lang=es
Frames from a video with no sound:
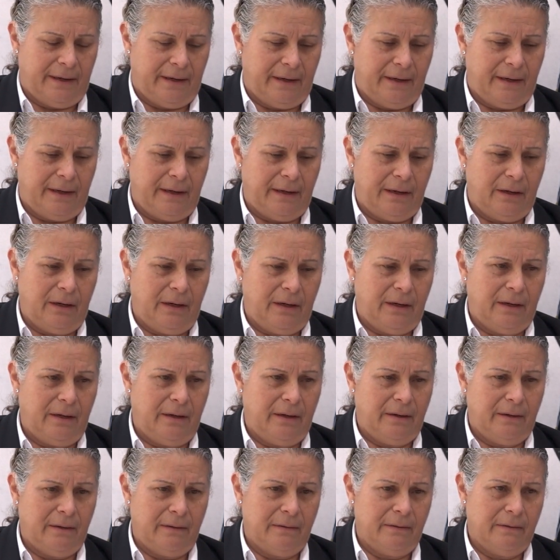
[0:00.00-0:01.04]

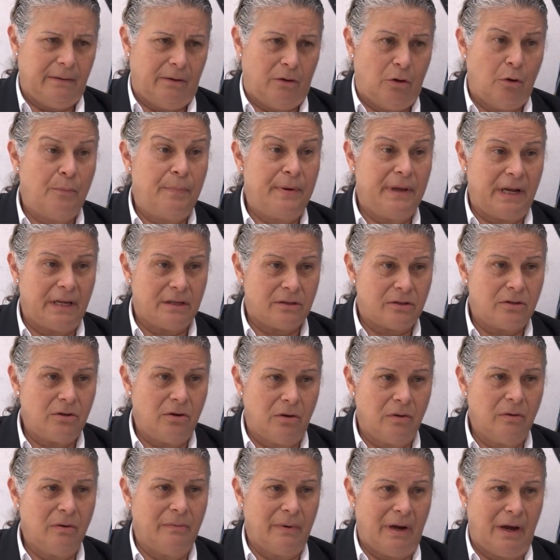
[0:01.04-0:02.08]
eh,
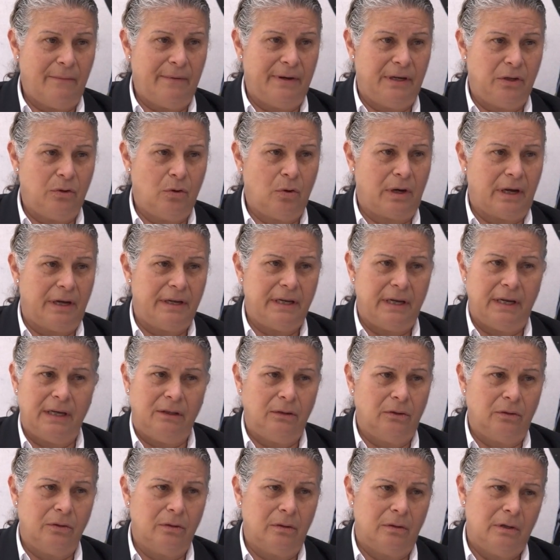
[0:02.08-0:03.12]
operación ha venido
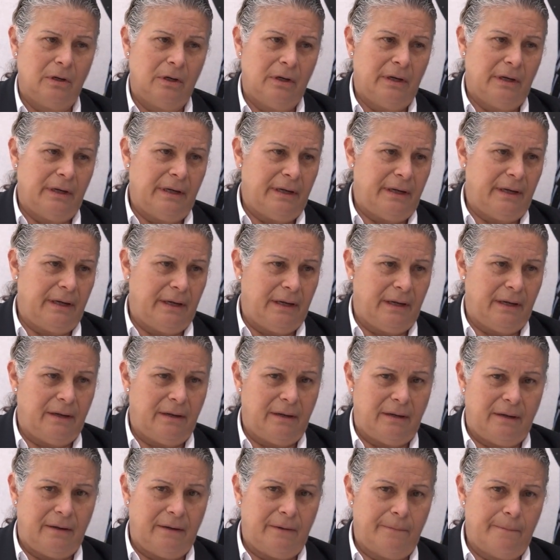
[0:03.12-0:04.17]
cayendo
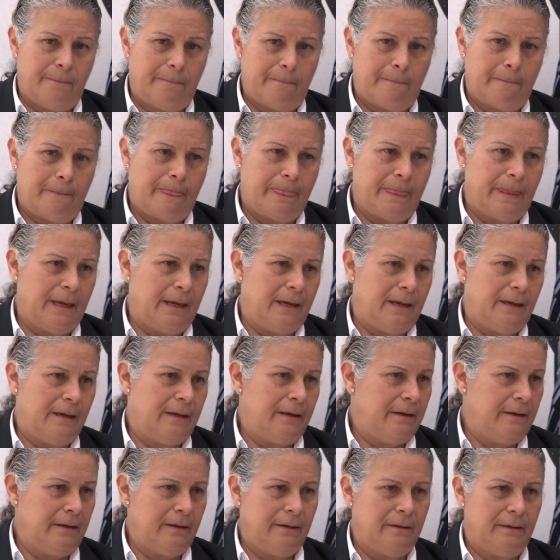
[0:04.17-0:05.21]

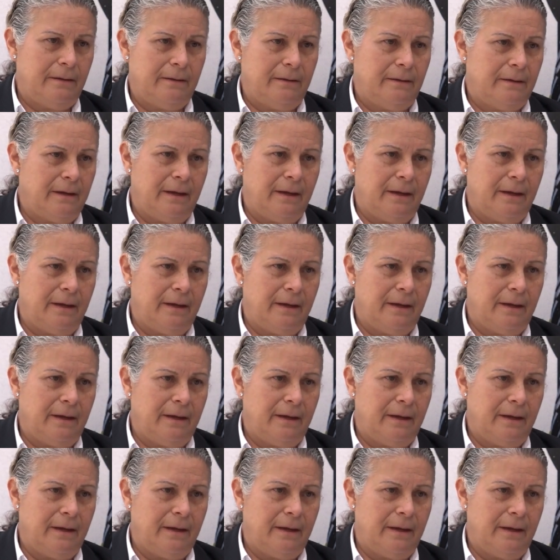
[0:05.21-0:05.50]
de,